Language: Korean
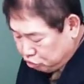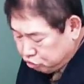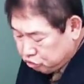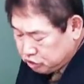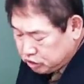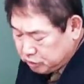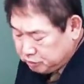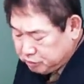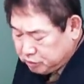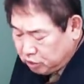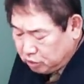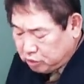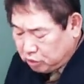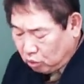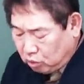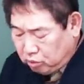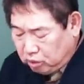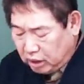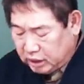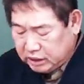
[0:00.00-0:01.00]
중심적
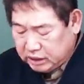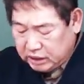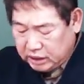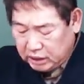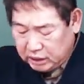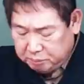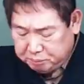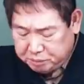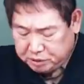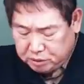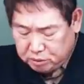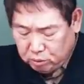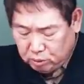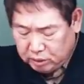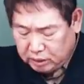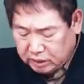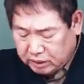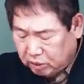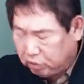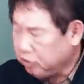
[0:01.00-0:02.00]
역할이 대단히
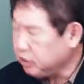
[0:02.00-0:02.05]
피곤하다.